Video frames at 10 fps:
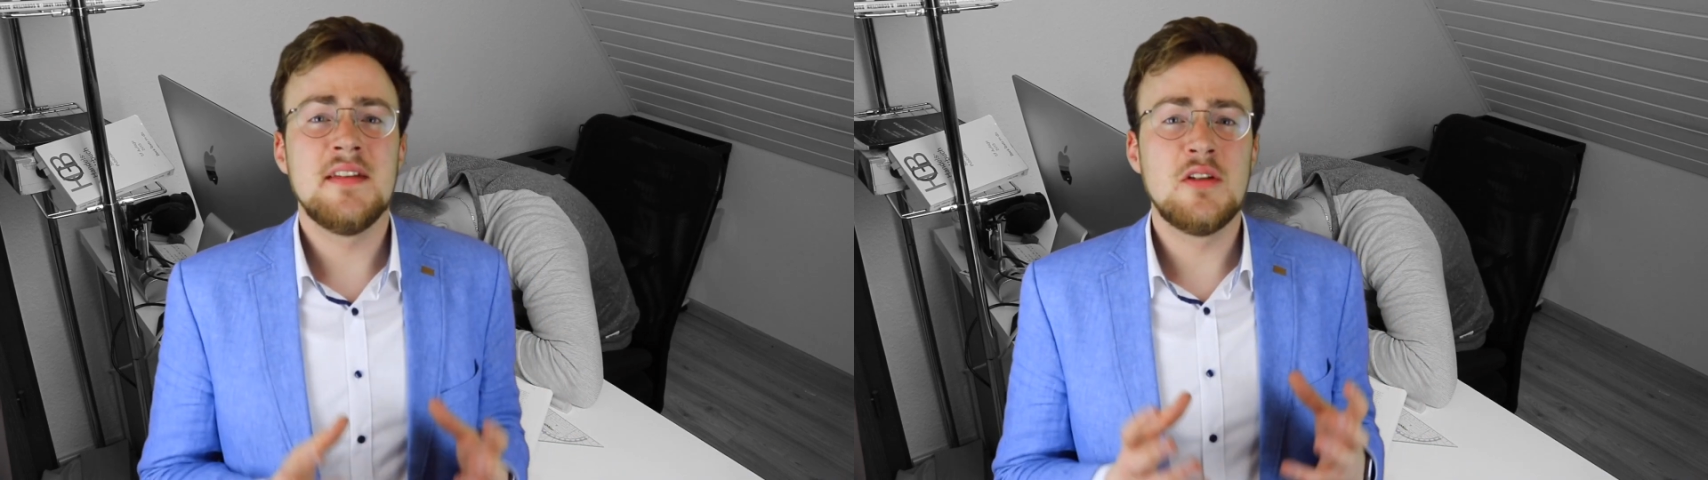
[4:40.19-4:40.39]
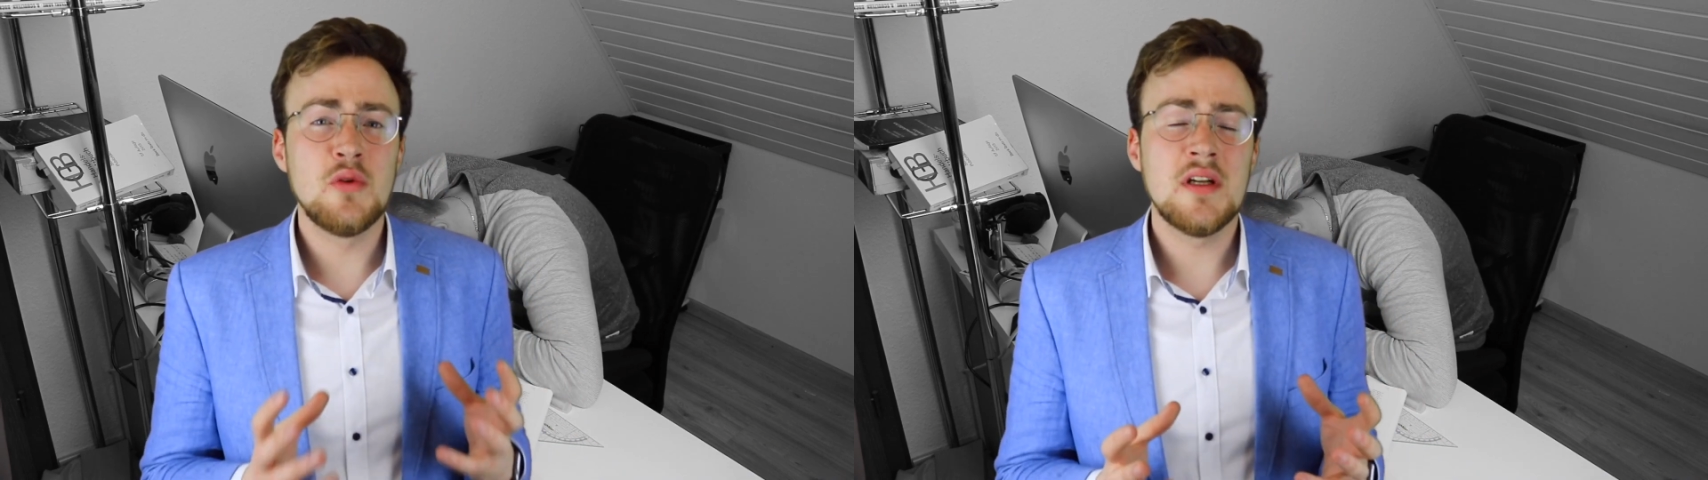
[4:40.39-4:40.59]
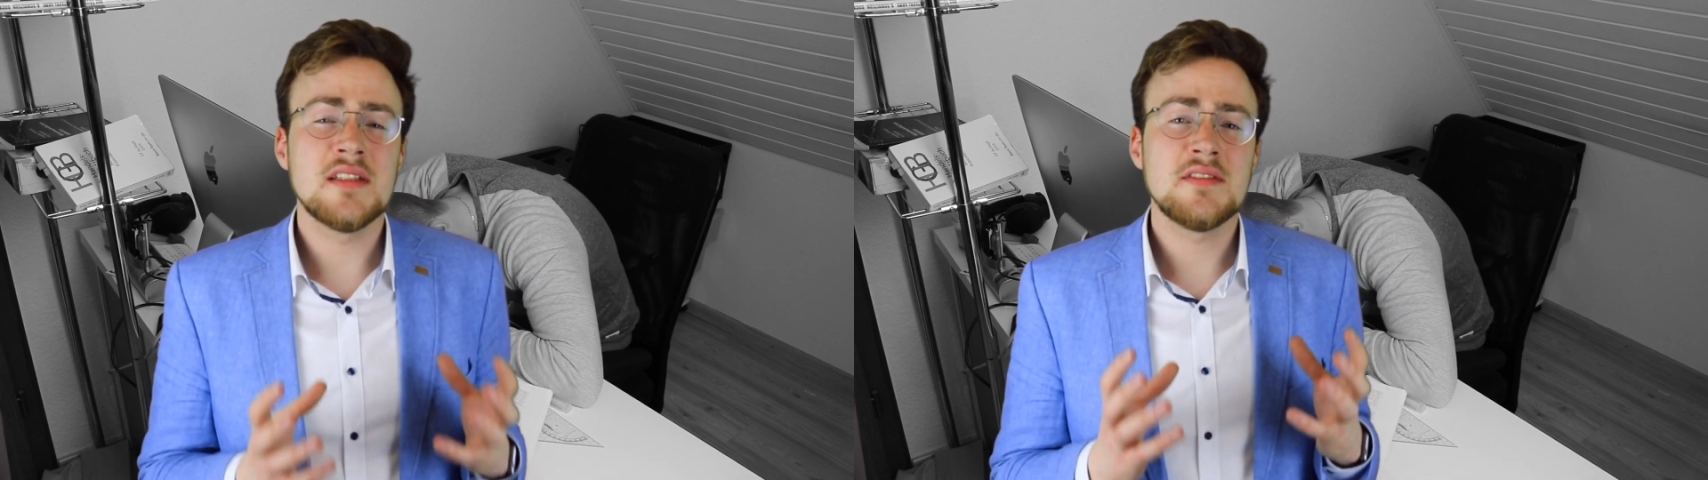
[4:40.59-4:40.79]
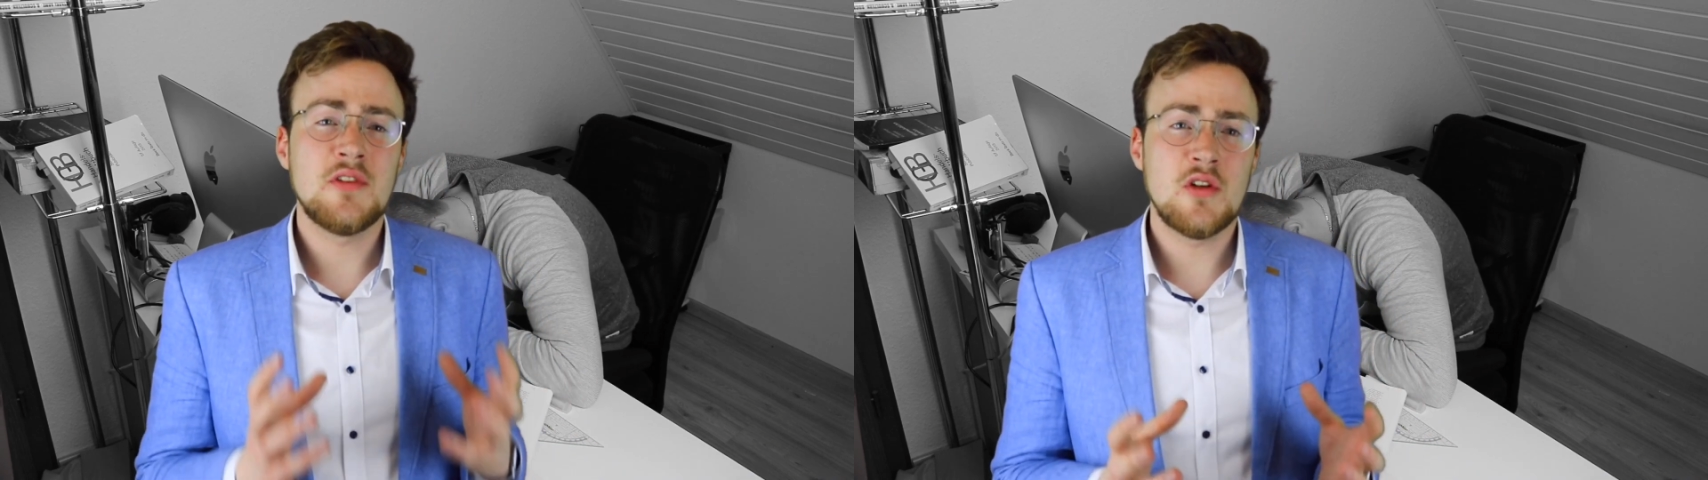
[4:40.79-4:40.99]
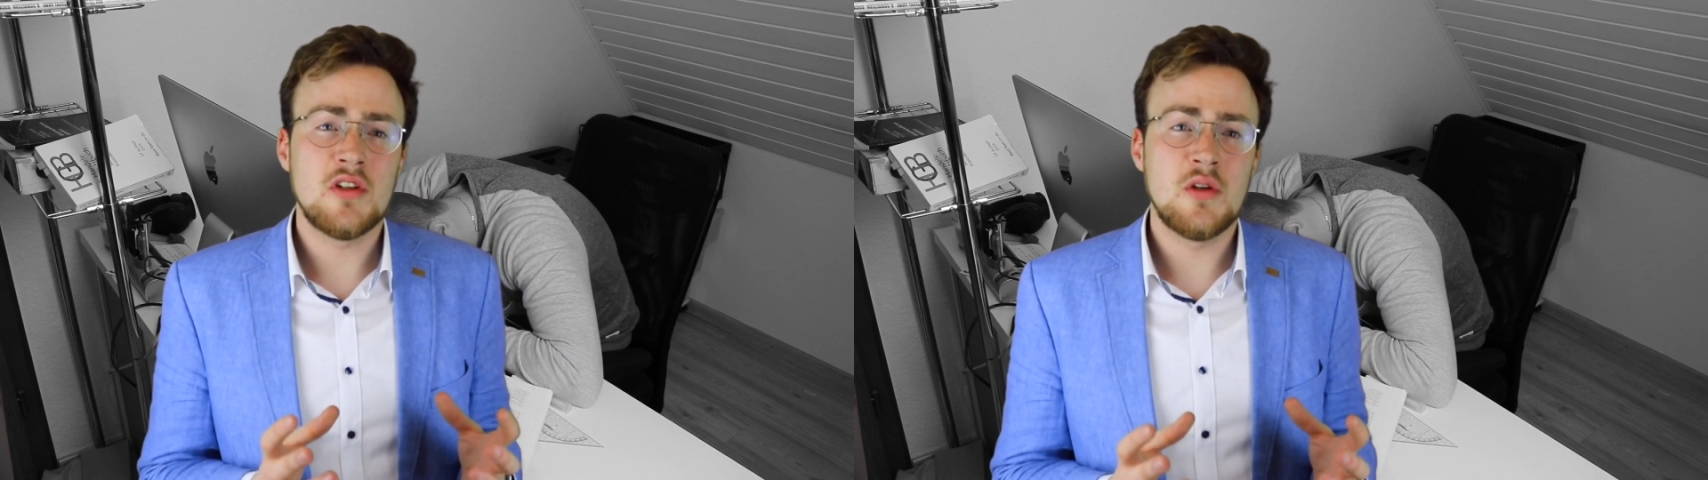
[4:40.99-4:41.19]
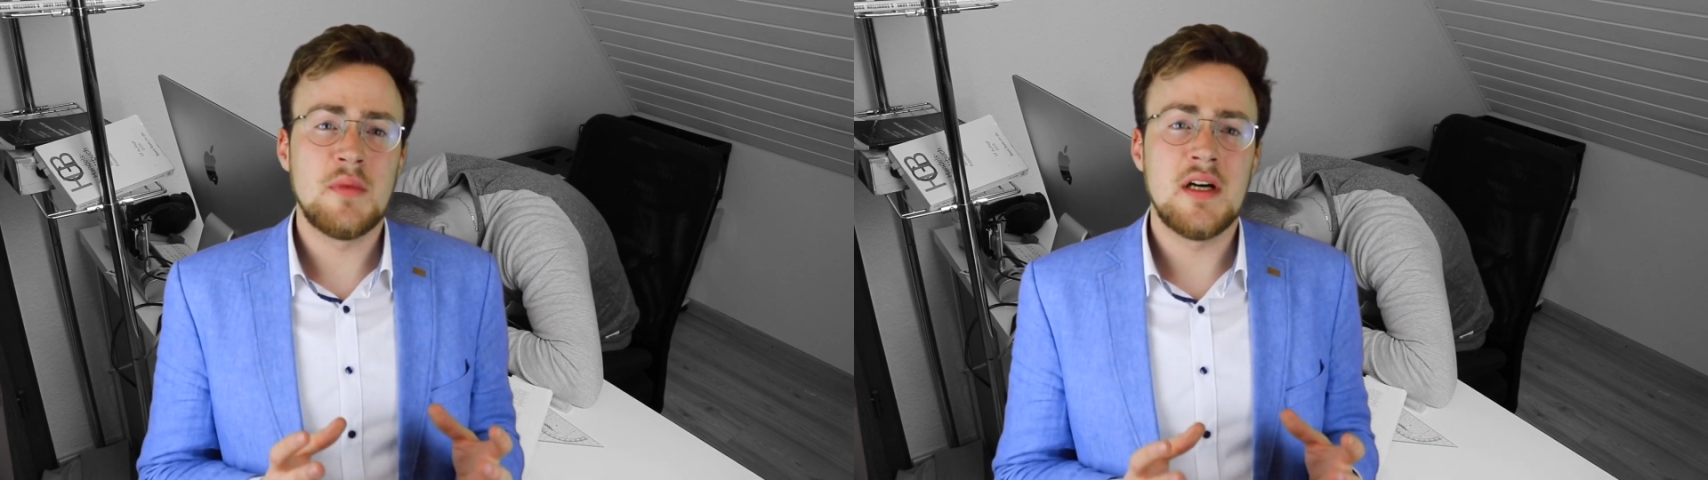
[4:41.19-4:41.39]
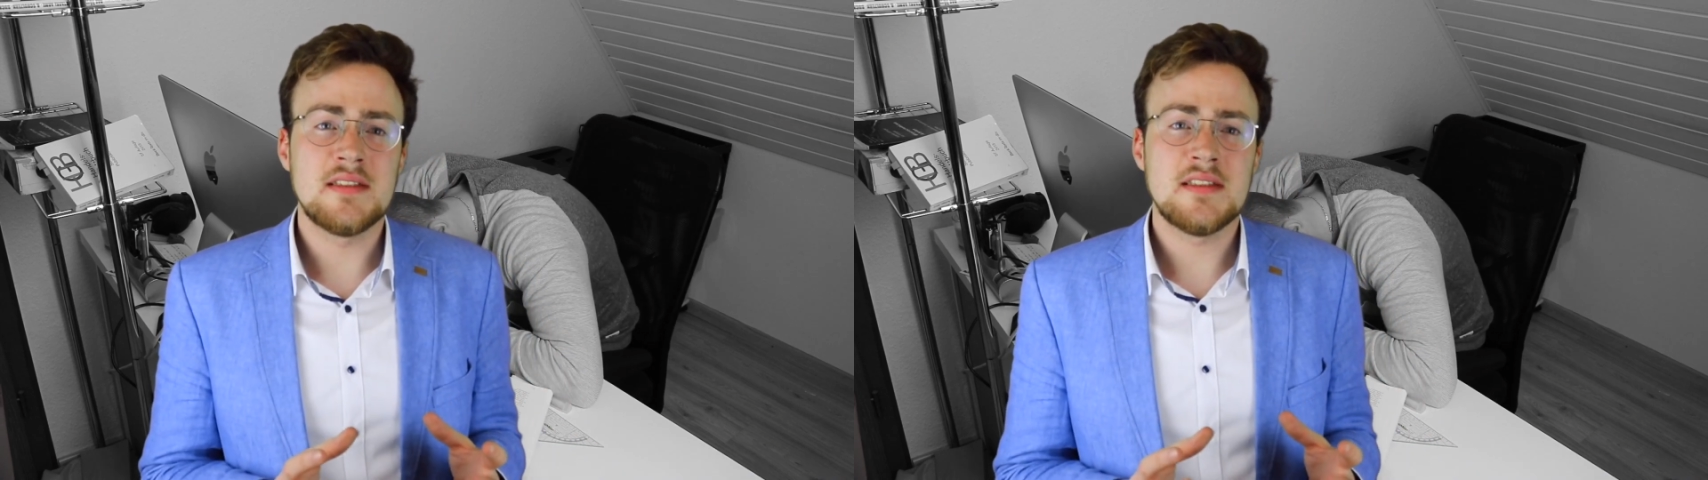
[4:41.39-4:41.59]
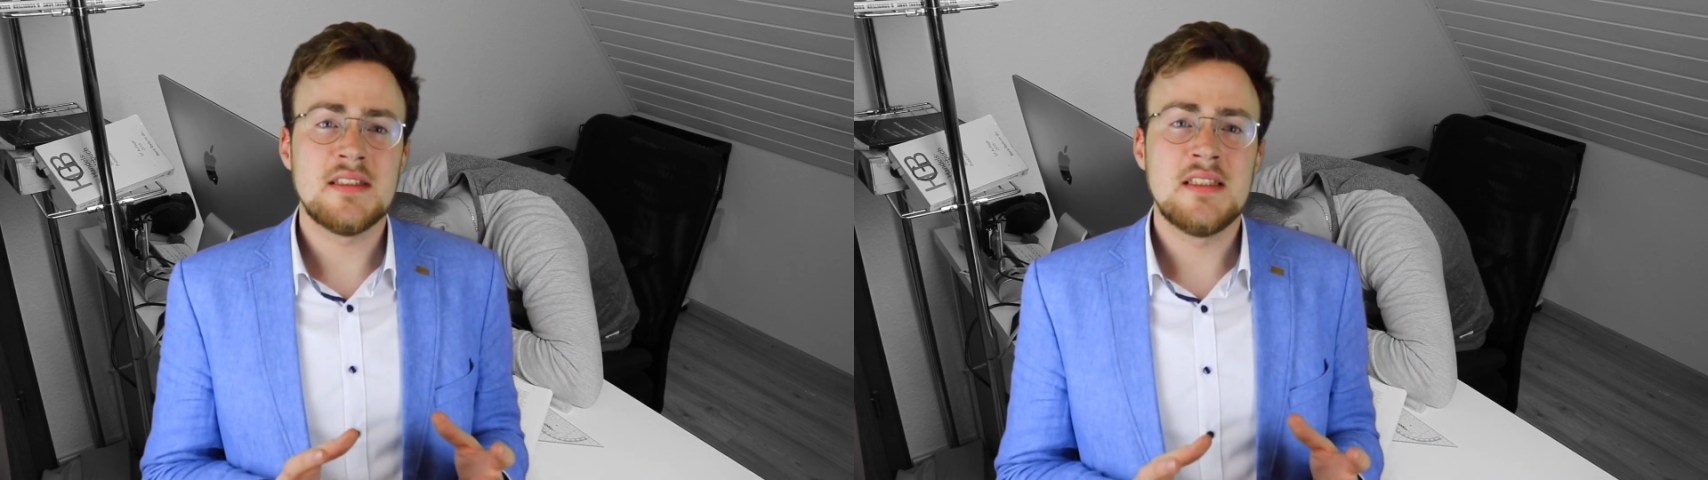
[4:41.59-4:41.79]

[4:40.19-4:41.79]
wie du dir das vorgenommen hast.